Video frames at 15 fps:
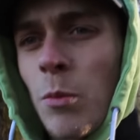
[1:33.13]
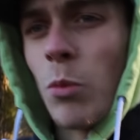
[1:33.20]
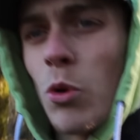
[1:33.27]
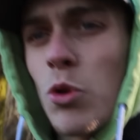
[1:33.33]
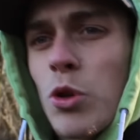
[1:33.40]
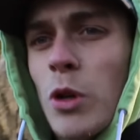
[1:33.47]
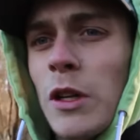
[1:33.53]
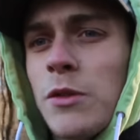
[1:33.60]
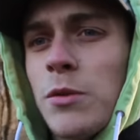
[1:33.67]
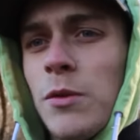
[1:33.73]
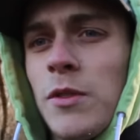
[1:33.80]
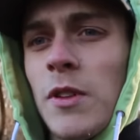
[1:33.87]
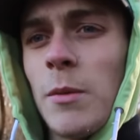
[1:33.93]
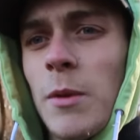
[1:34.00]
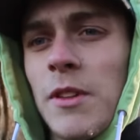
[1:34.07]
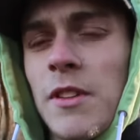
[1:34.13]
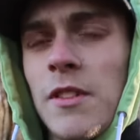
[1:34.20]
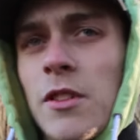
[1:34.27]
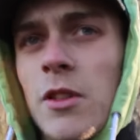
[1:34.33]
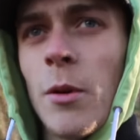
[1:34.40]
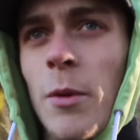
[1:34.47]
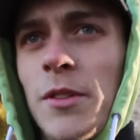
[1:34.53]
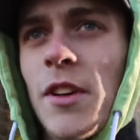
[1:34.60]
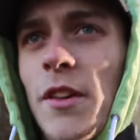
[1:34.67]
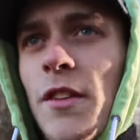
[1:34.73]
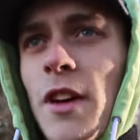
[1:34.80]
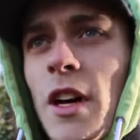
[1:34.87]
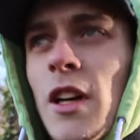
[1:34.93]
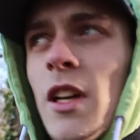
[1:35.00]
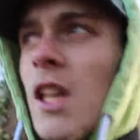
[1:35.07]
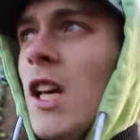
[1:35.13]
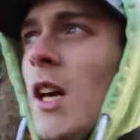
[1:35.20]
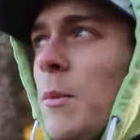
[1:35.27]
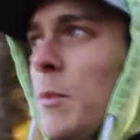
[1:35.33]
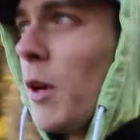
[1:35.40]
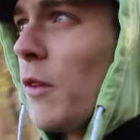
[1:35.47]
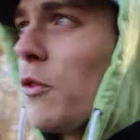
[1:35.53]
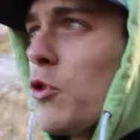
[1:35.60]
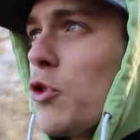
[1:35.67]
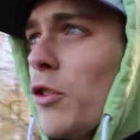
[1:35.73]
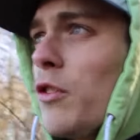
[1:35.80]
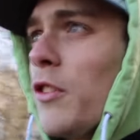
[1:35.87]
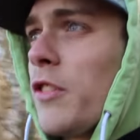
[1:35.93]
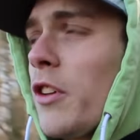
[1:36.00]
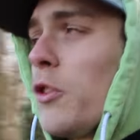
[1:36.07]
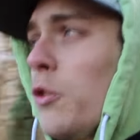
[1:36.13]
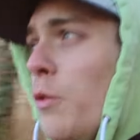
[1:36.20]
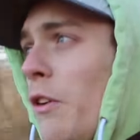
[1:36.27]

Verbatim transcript: Bonjour à tous, c'est Mathis, comment ça va Bienvenue aujourd'hui dans cette